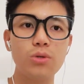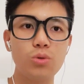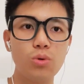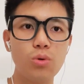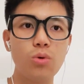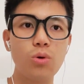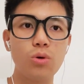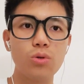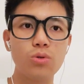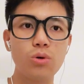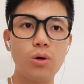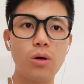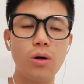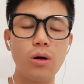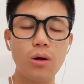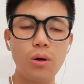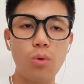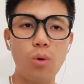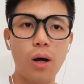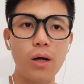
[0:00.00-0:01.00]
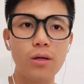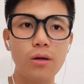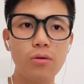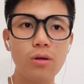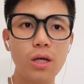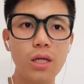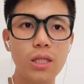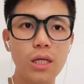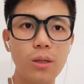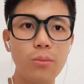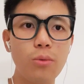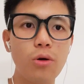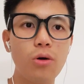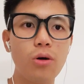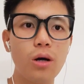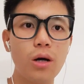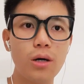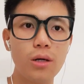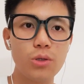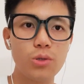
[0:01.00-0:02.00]
如果说广东跟宁波
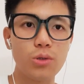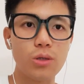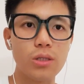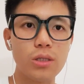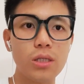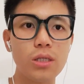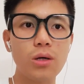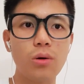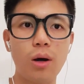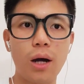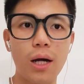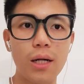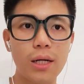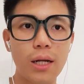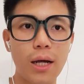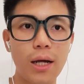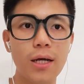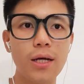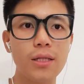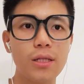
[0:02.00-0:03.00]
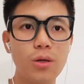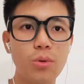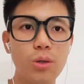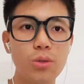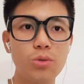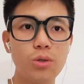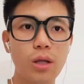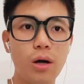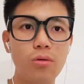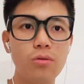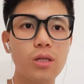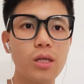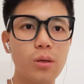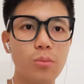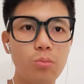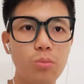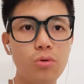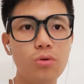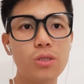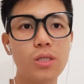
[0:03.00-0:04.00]
二选一的话，他肯定会去到
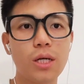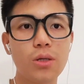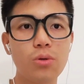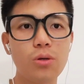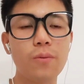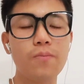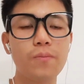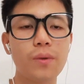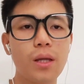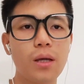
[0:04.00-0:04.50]
宁波战队，